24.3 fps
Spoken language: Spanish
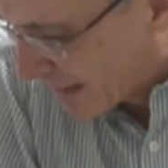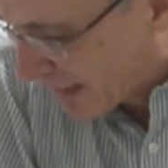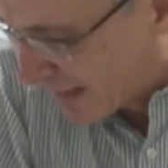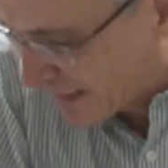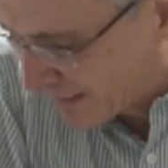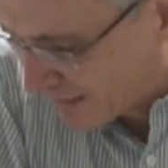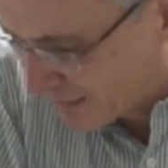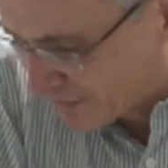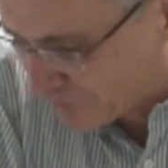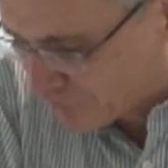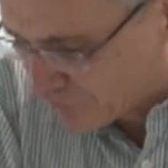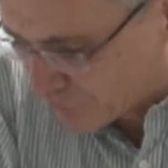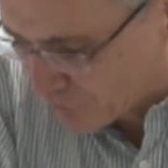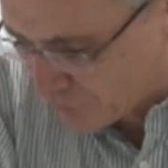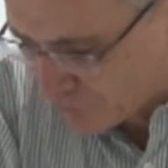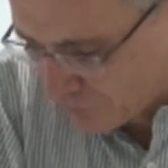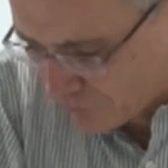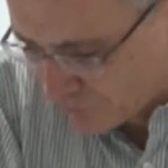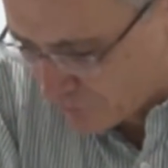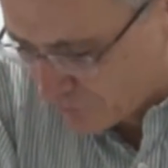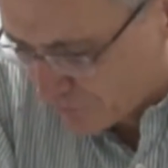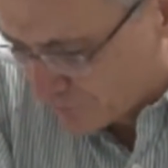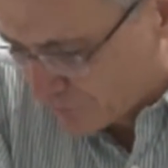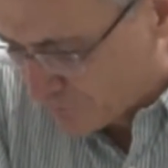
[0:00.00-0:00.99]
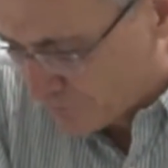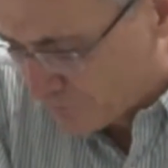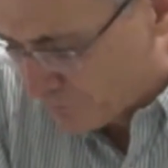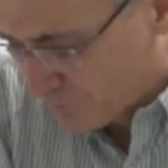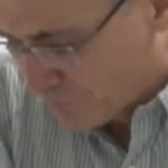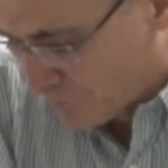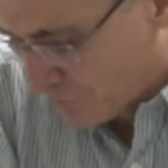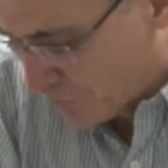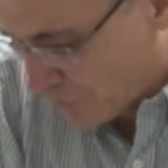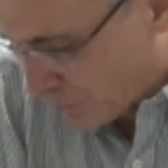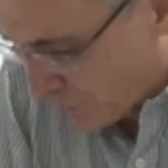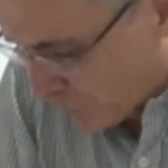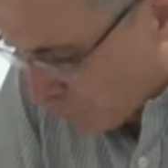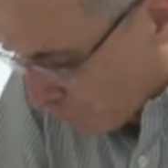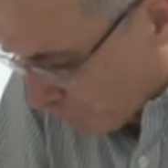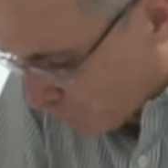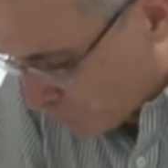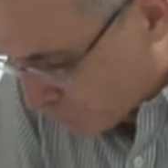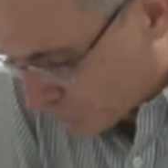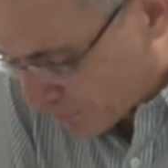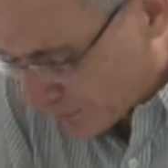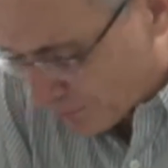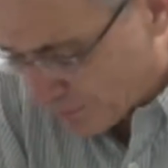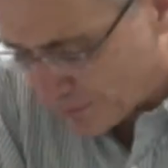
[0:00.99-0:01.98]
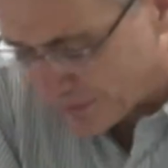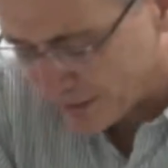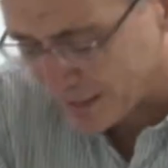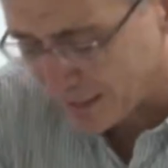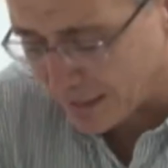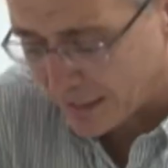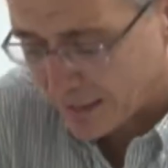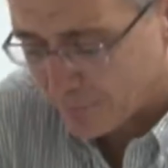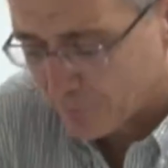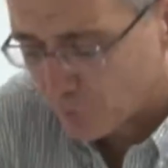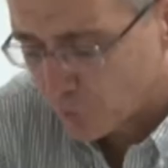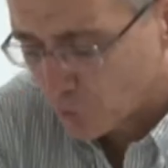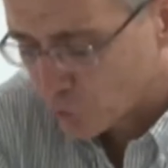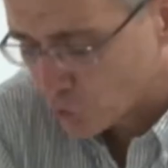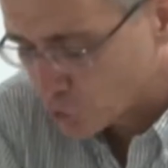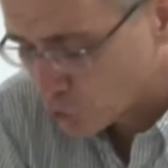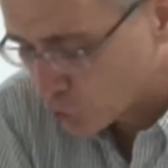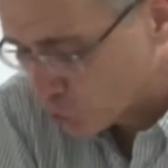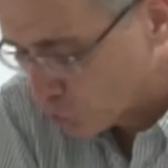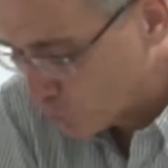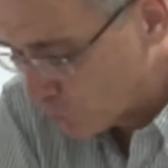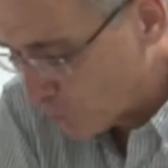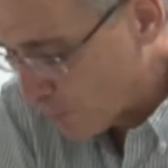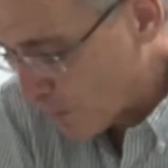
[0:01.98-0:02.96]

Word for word: A eso lo multiplicamos